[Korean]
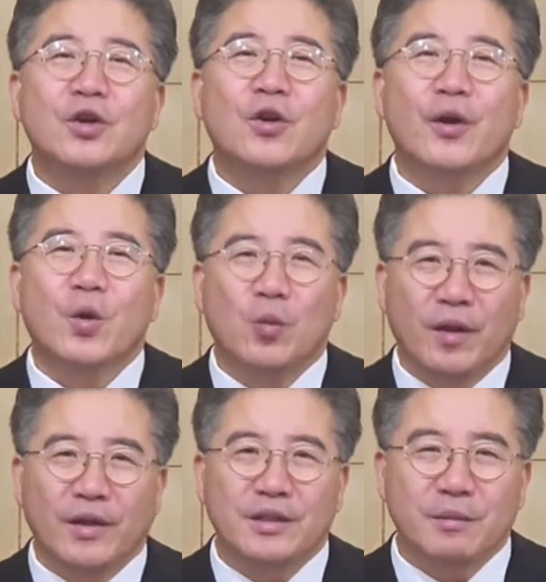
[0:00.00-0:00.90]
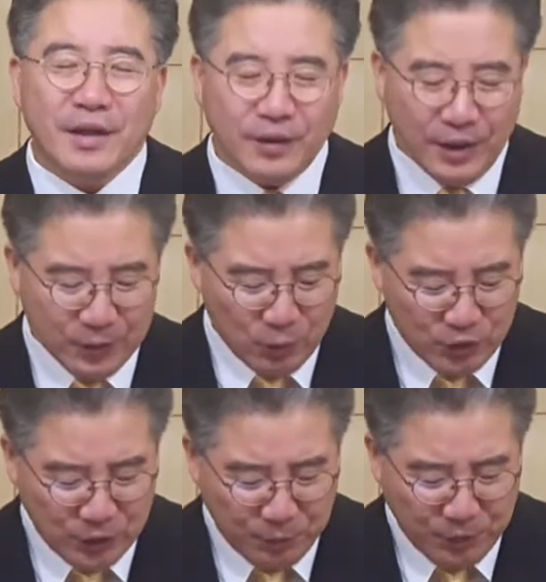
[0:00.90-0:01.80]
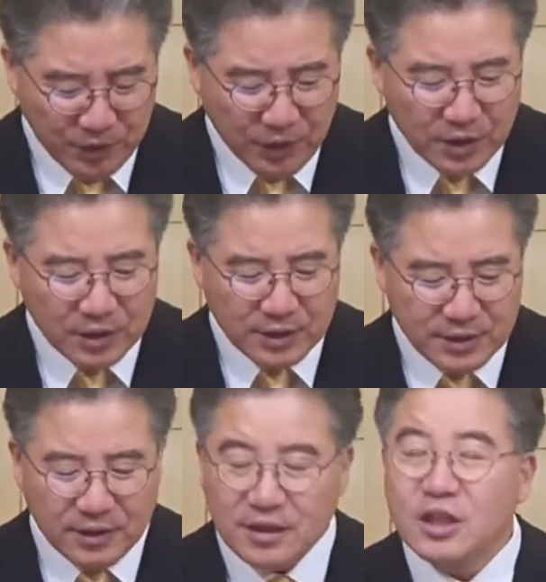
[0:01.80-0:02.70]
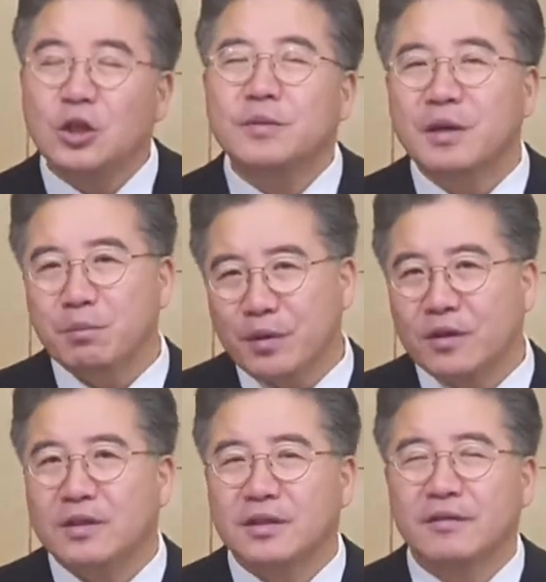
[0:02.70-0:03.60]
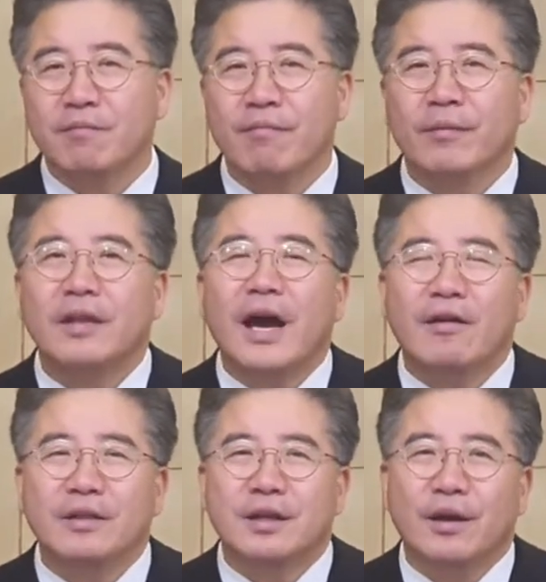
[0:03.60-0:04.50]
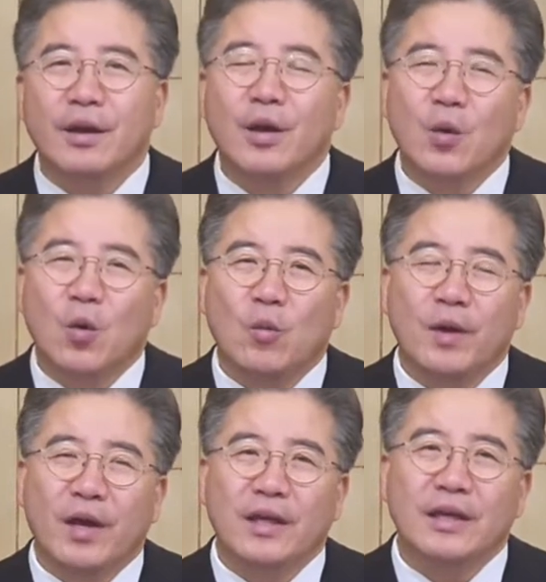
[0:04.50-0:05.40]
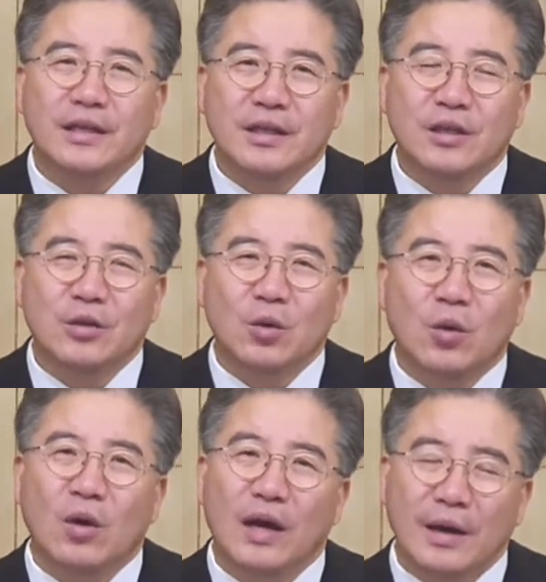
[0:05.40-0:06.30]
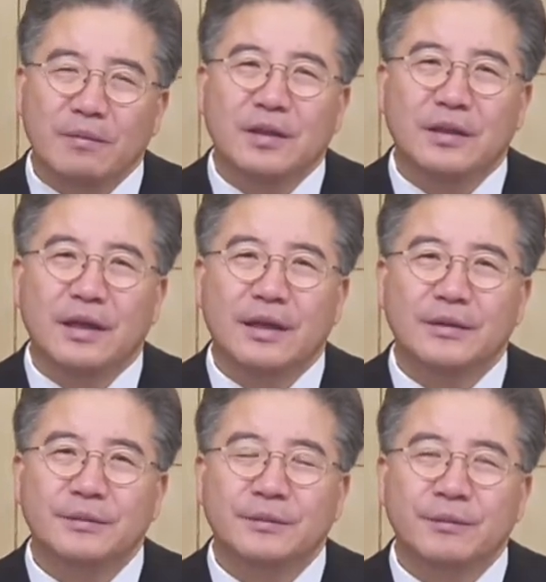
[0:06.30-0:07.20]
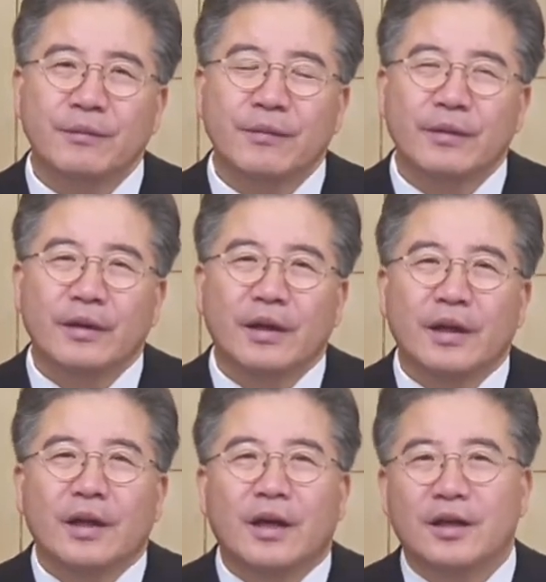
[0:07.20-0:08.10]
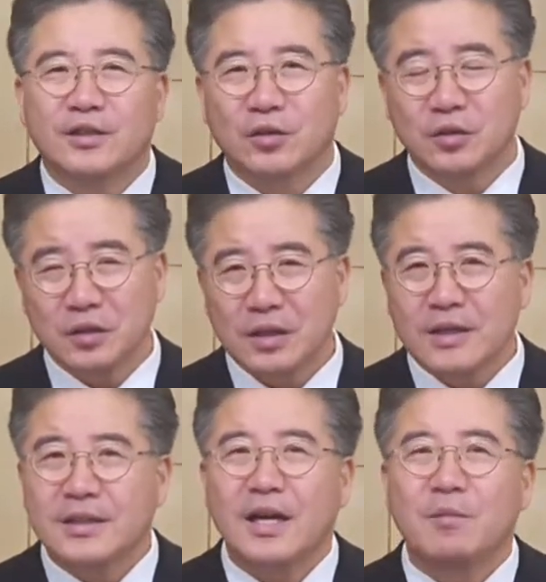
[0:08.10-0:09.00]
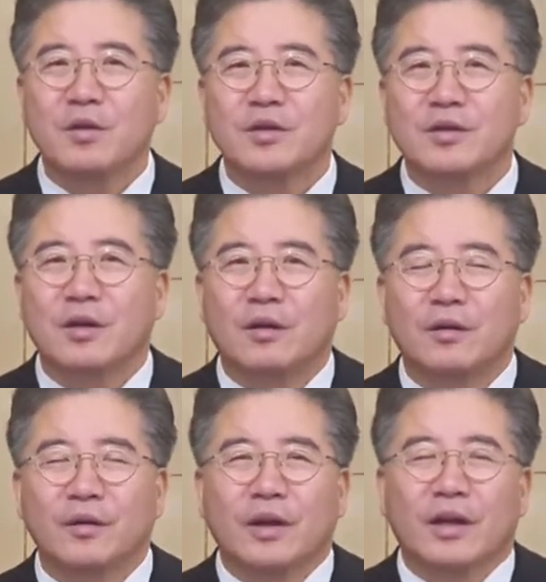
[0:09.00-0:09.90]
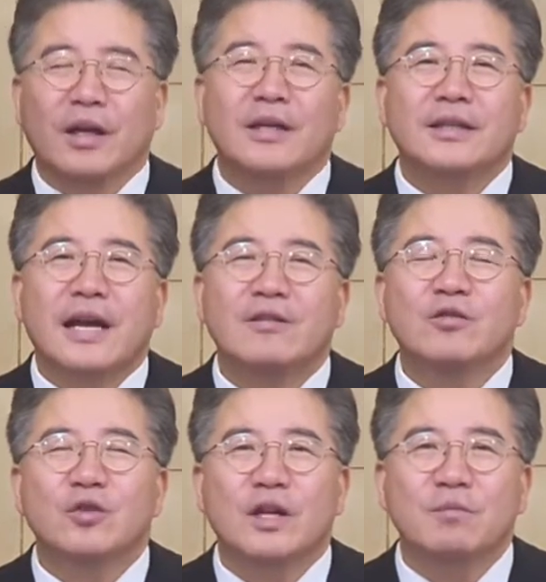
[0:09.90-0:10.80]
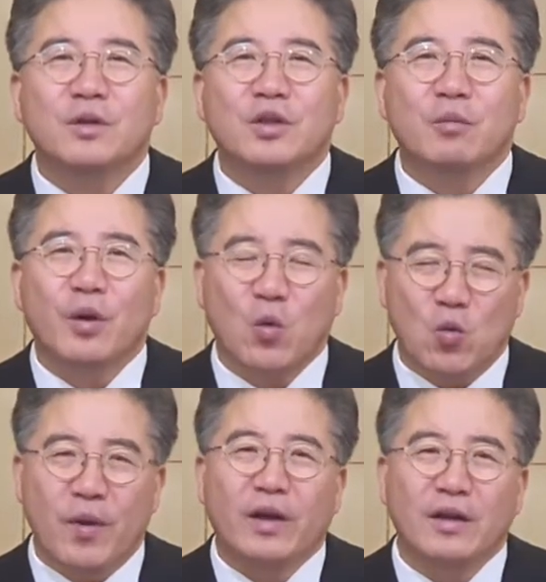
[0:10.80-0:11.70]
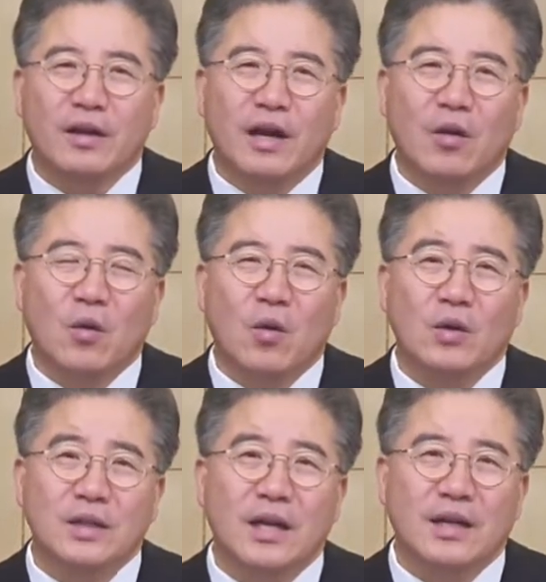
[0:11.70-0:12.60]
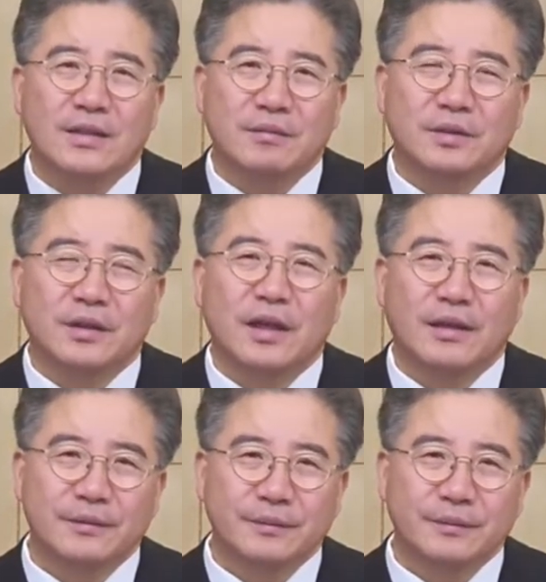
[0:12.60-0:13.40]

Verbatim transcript: 저의 고백이지만 또 시편을 쓴 23편을 쓴 다윗의 고백이기도 합니다. 아, 저는 살면서 그냥 단순한 믿음의 고백을 갖고 살았습니다.